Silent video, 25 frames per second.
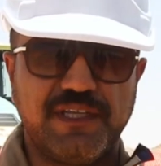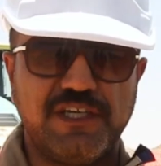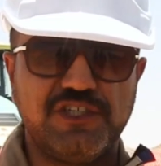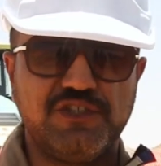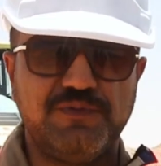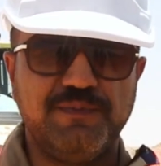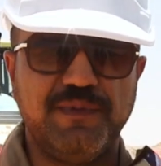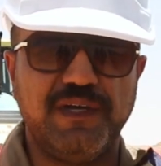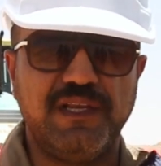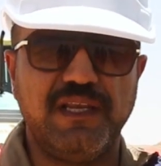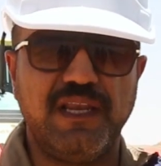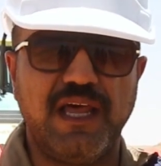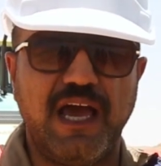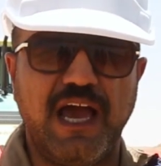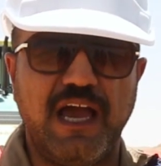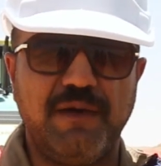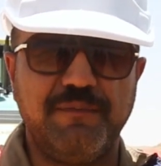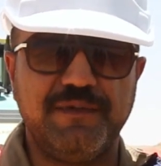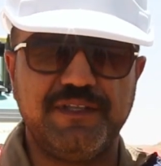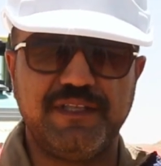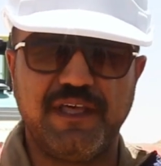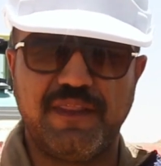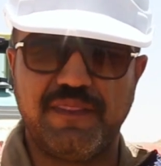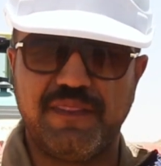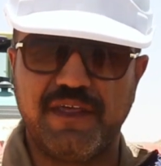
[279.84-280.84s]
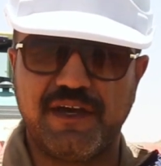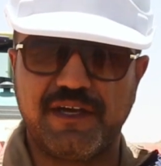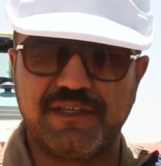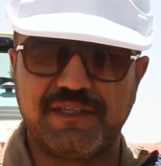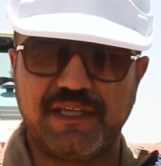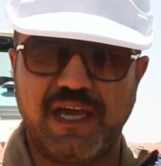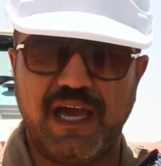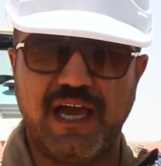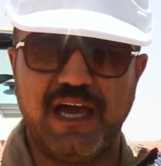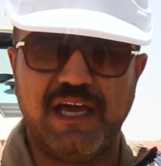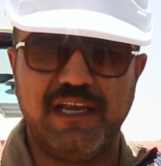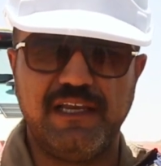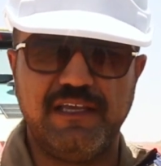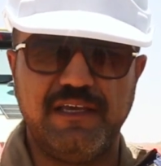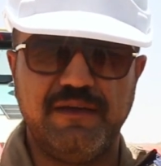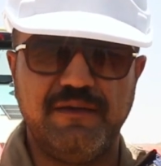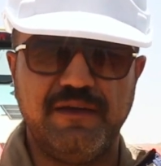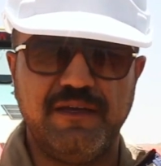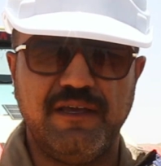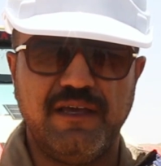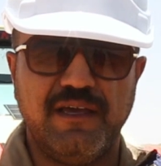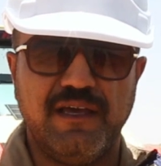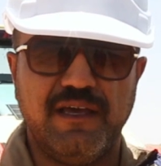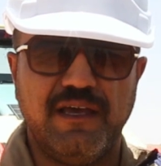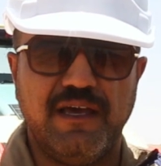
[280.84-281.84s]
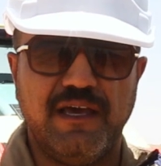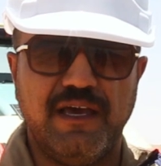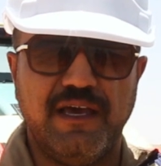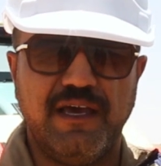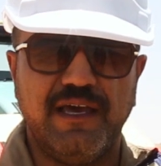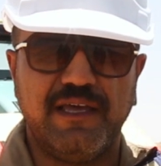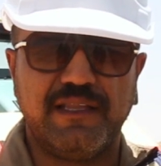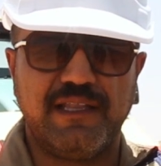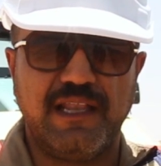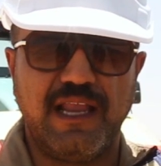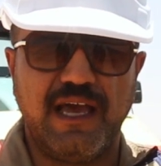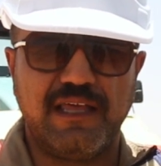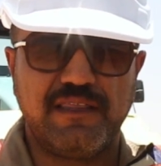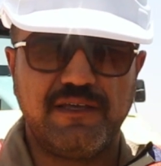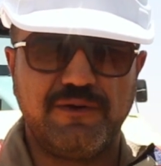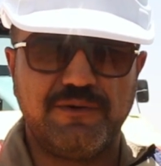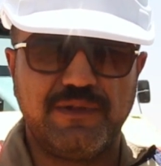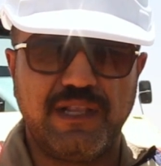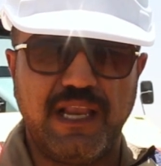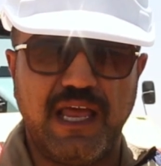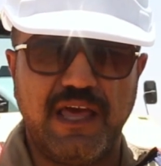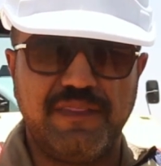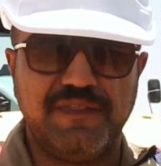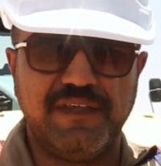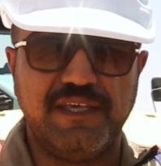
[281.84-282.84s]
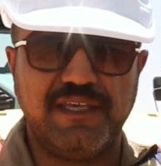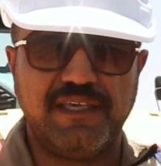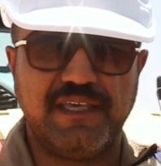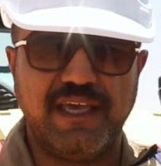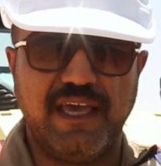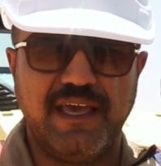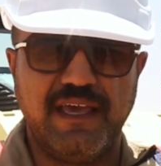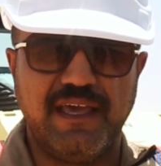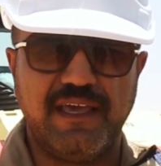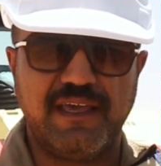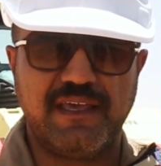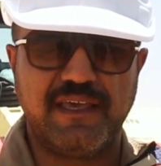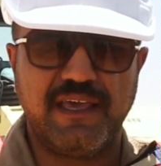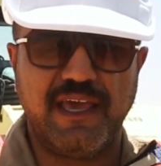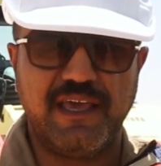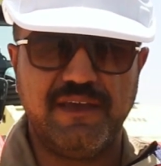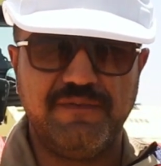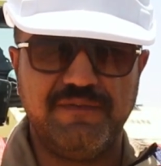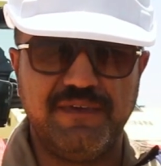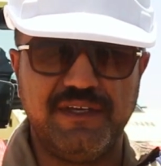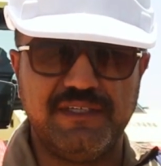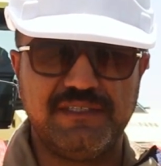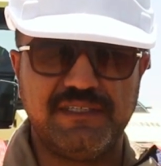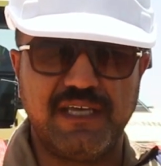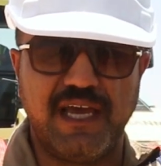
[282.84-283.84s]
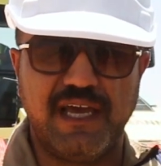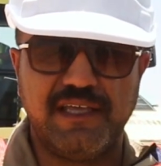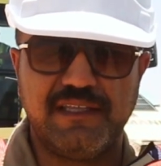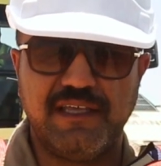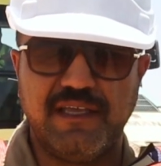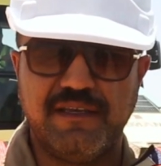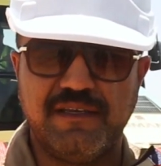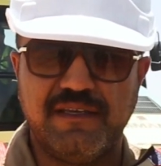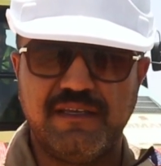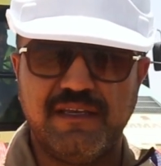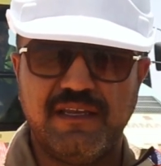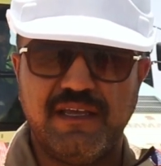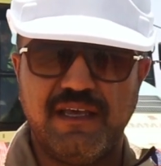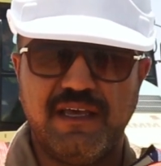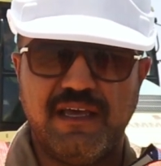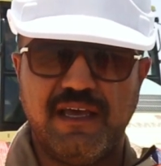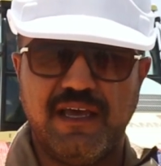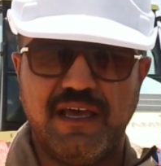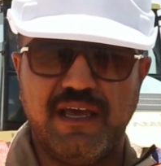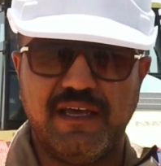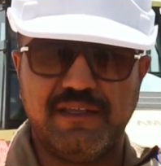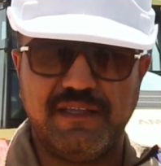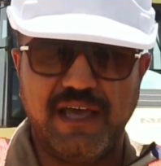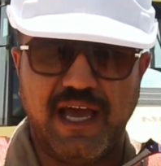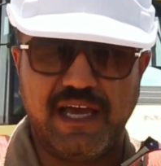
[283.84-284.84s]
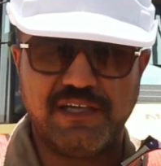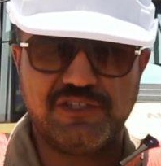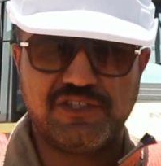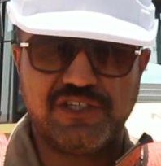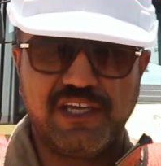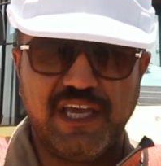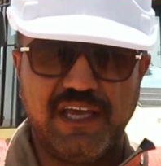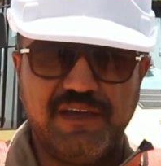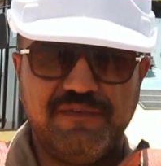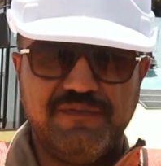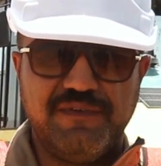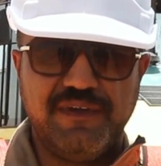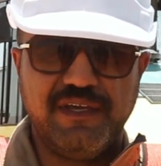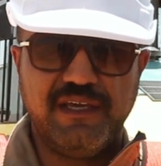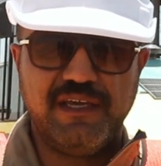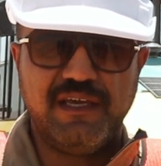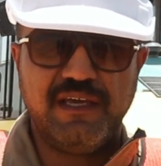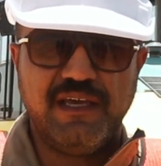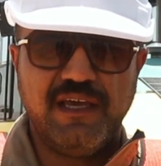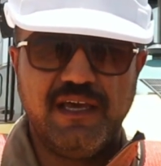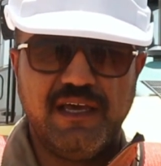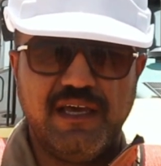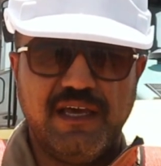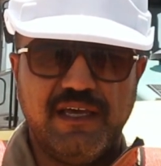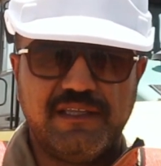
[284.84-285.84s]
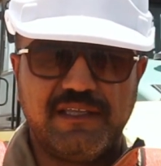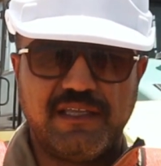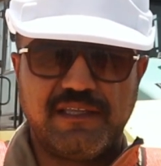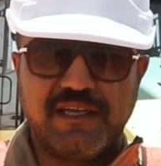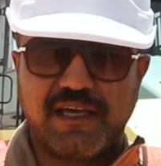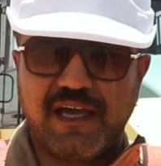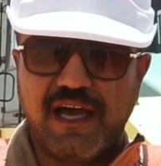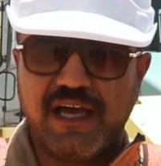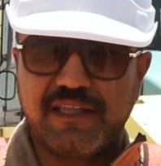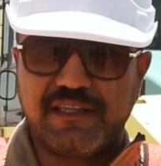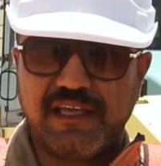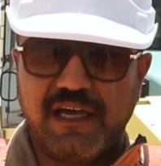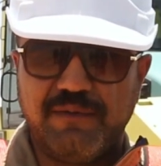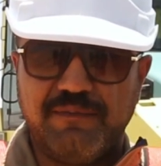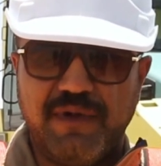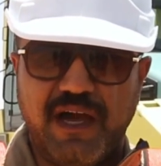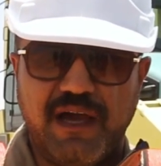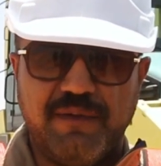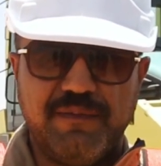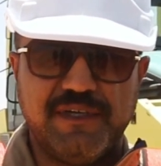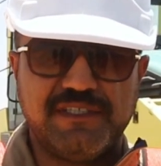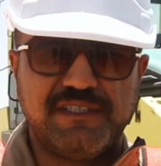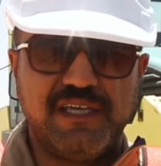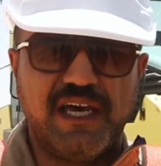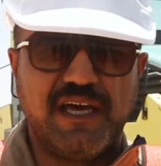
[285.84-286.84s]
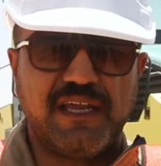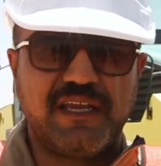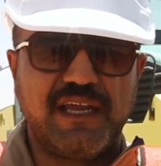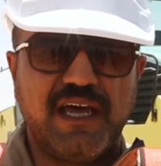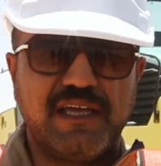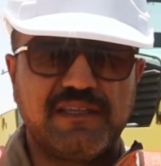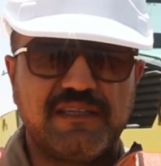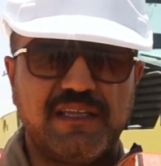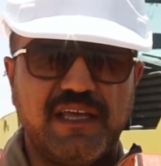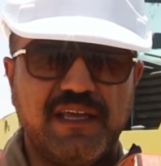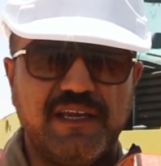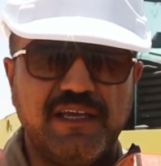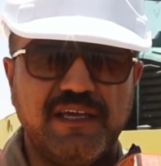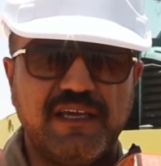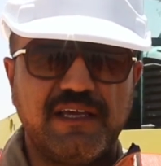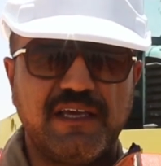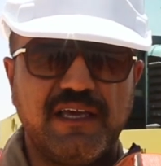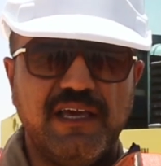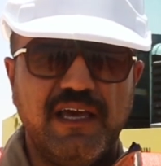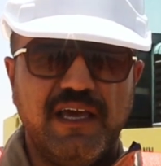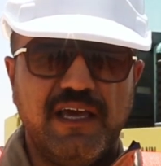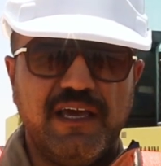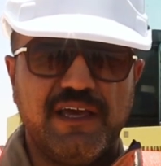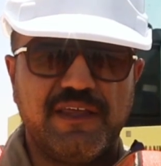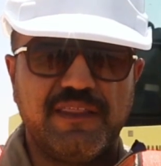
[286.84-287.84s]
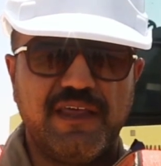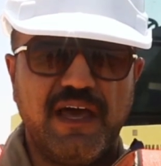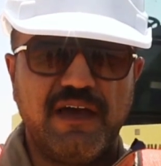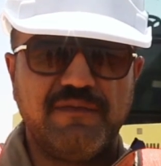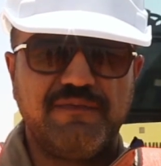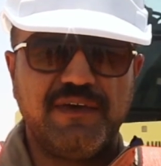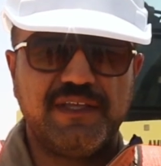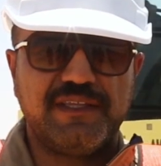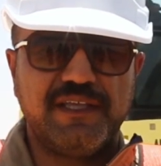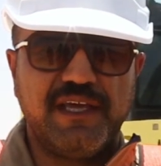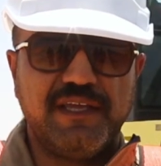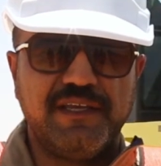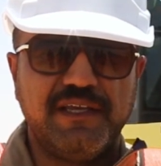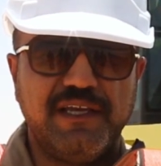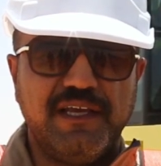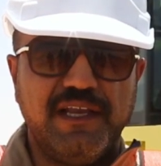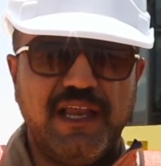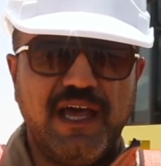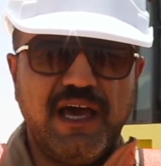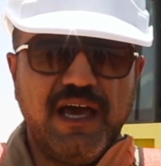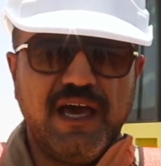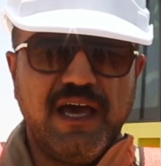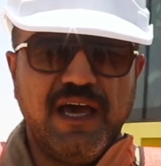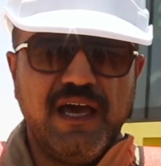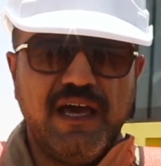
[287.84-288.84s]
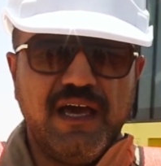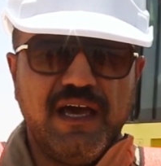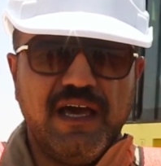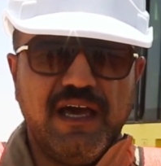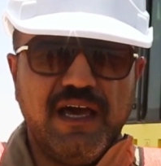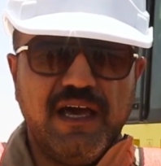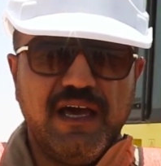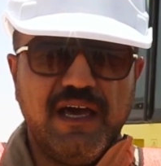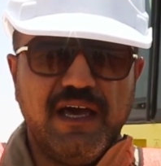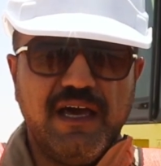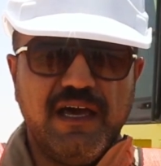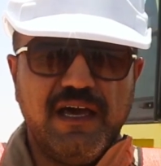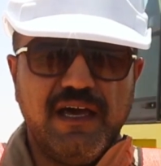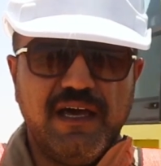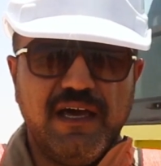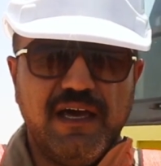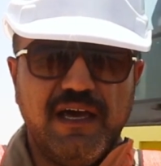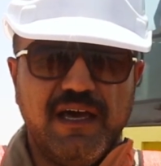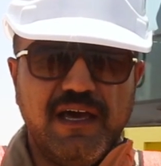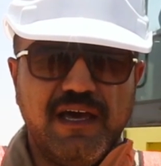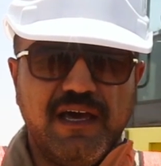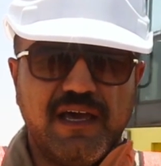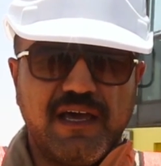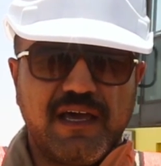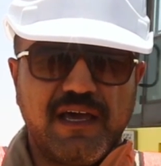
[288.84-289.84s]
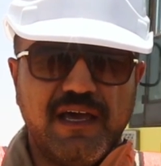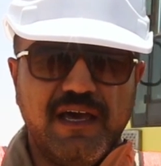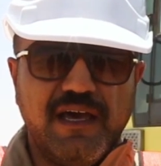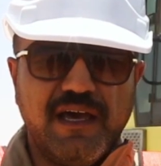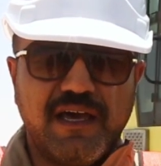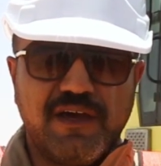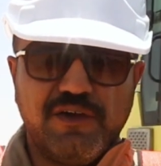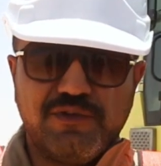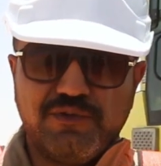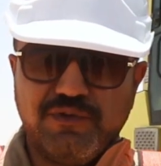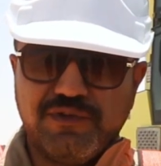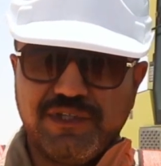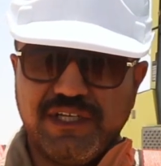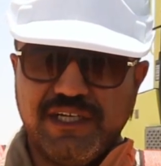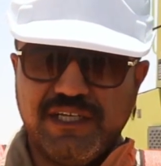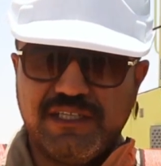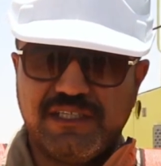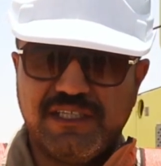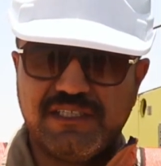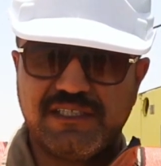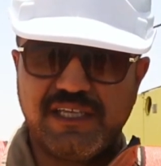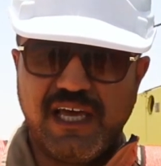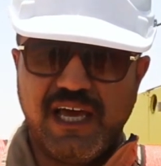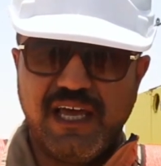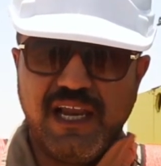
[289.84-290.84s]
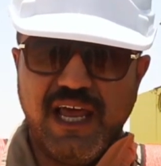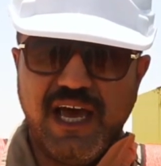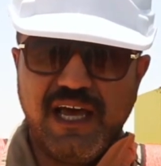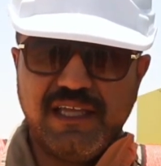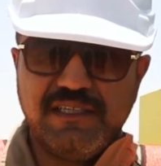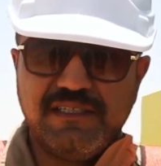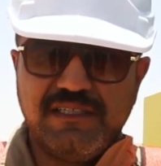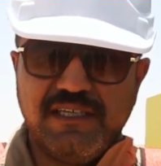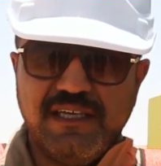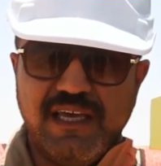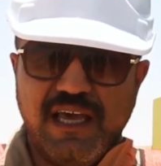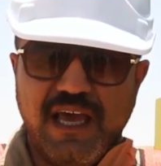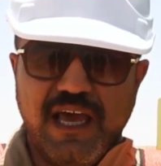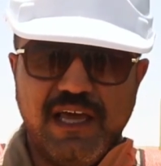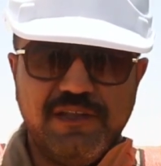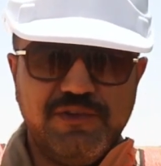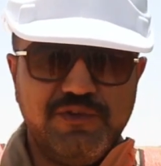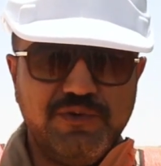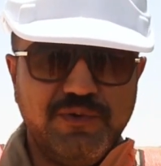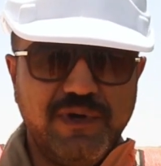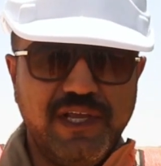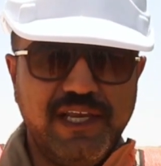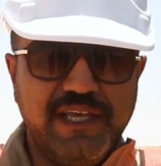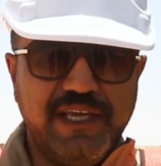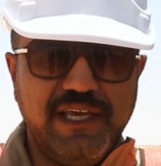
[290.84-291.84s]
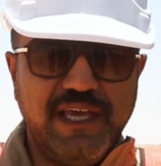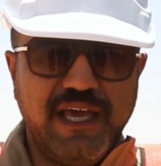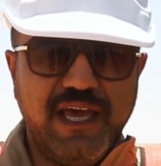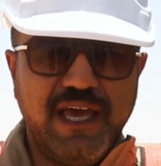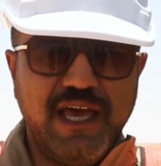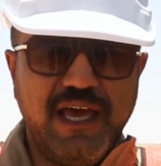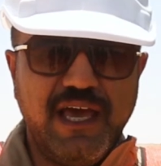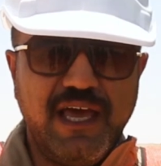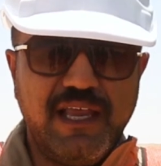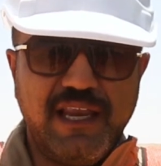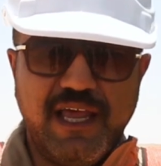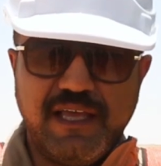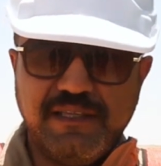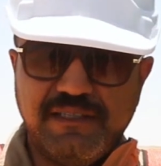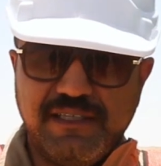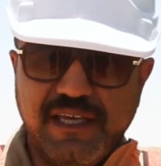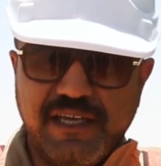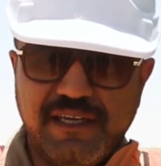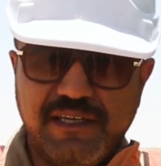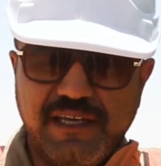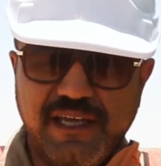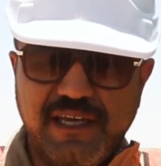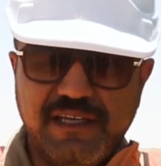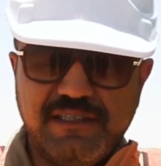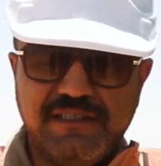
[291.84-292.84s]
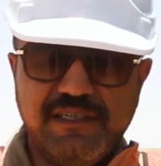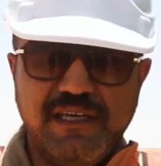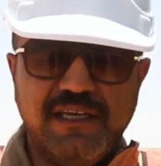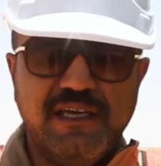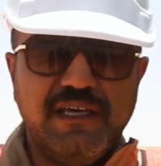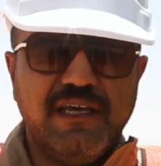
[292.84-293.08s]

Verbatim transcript: تشمل أعمدة ضغط عالي 33 آه، كي في زائدا 11 كي في تتقاطع مع مسار الطريق إضافة إلى آه، آه، خطوط الاتصالات الدولية الانترنت